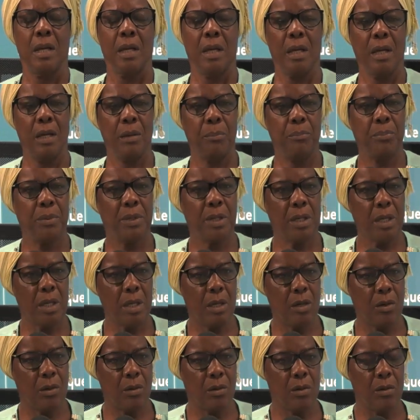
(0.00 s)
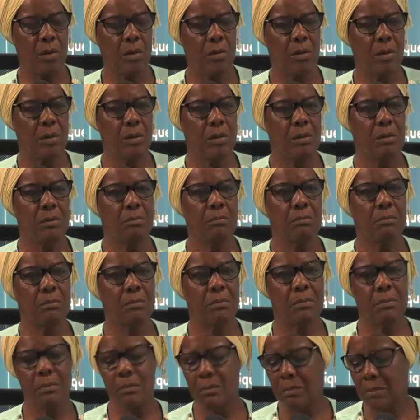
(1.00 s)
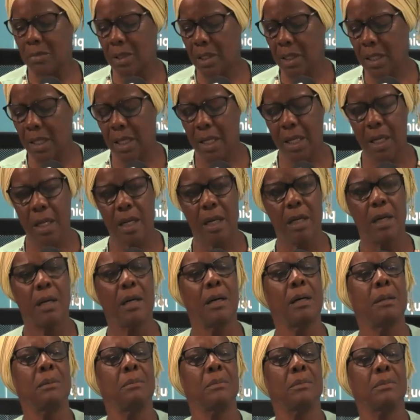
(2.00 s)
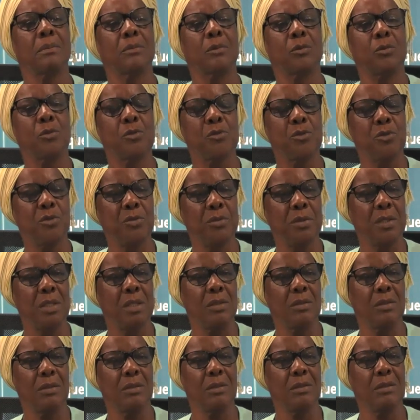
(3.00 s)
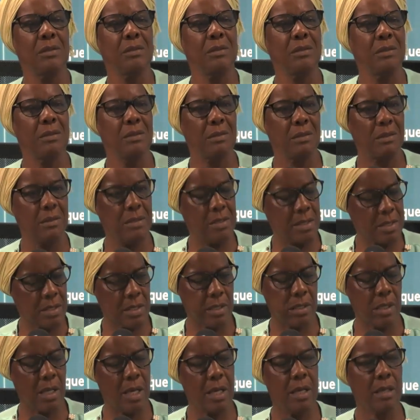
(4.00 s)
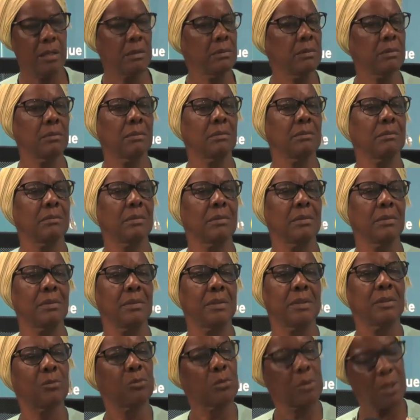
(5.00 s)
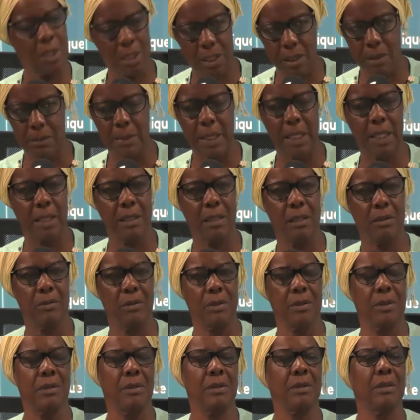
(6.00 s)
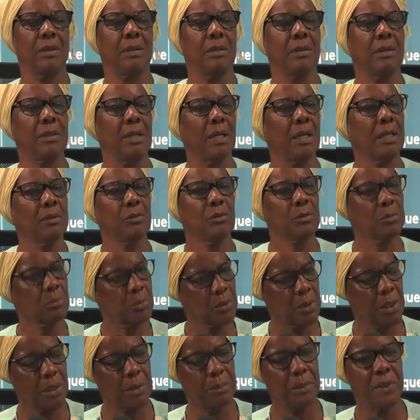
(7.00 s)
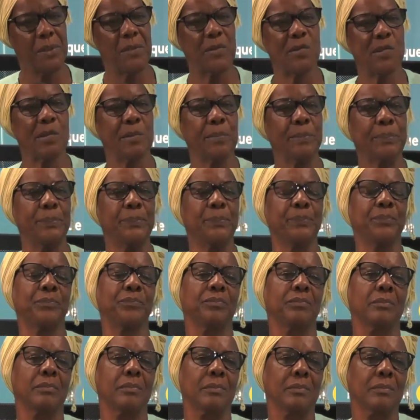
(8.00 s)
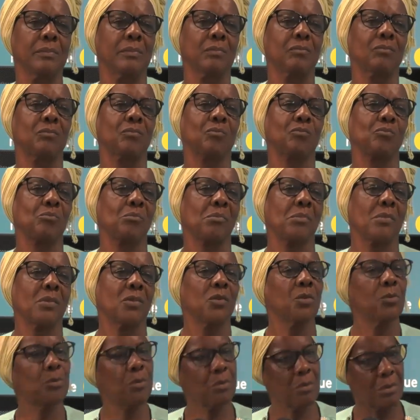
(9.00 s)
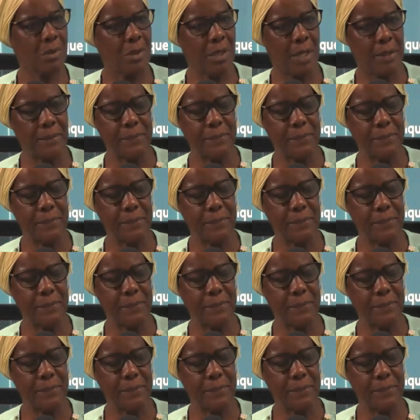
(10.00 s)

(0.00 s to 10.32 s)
eh bien, euh, mon cas conduit euh, l'ISLA, tous les camarades euh, là, tout le monde en prison. Mm là.